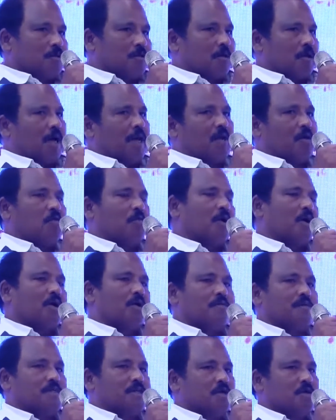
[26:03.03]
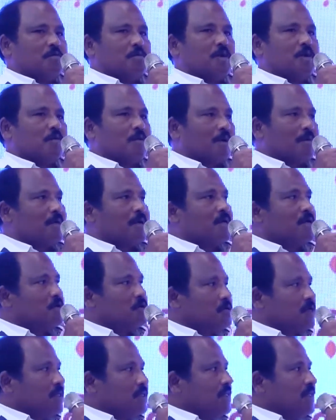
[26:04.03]
ఆయన కుమారులు విజయ్ కుమార్ వర్మ ఈ
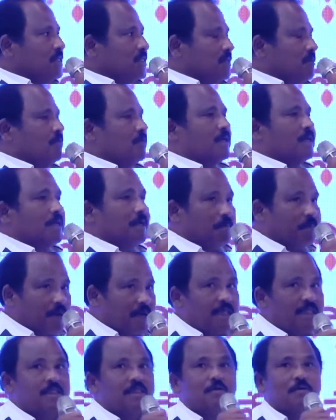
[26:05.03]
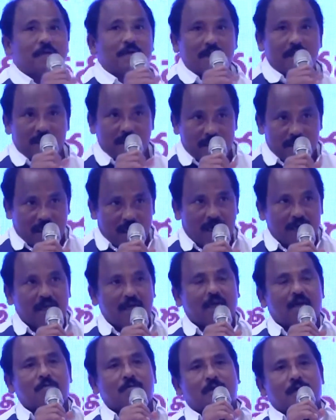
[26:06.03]
రోజున చేసినటువంటి ఈ ప్రయత్నం ఈ ఈ
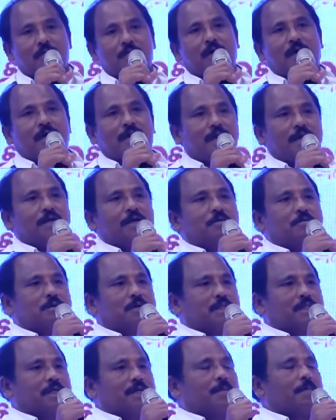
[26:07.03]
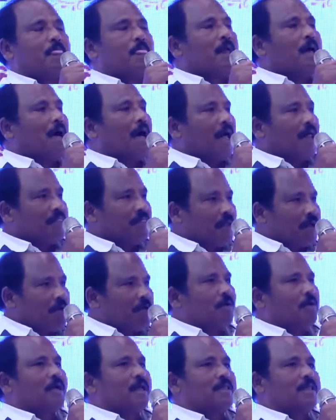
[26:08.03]
కార్యక్రమ నిర్వహణ అనేటువంటిది అందరూ
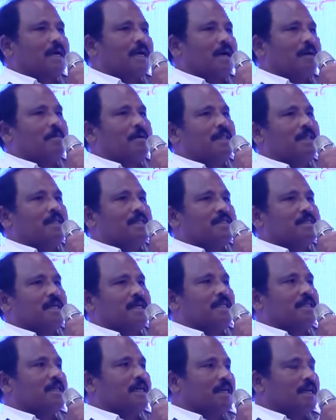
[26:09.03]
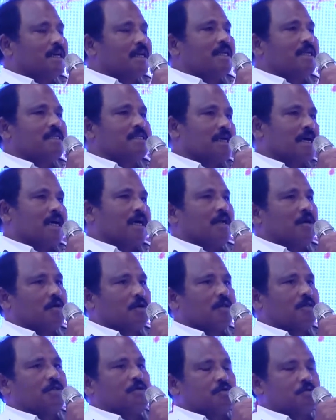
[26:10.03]
కూడా తనను అభినందించాలి తండ్రికి నిజంగా
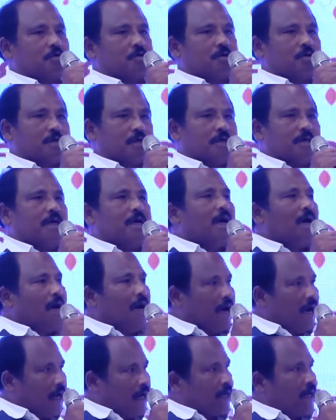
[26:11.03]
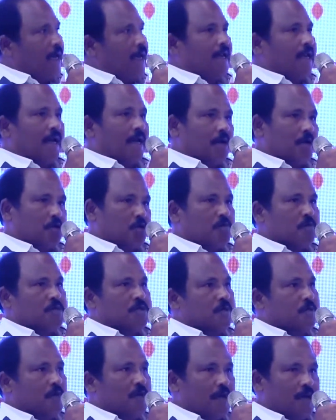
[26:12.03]
రుణం తీర్చుకున్నటువంటి ఆయన కానీ ఆయన కుటుంబ
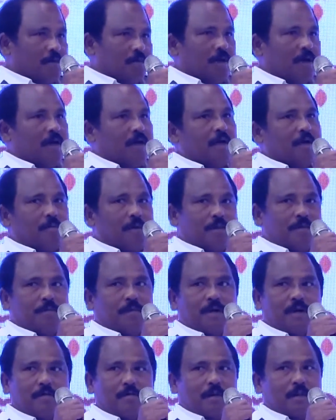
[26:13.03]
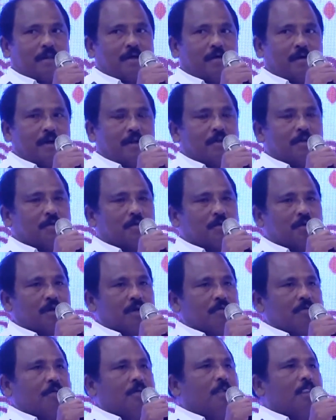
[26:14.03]
సభ్యులు ఆయన భార్య మిగతా పిల్లలు మిగతా వాళ్ళందరూ కూడాను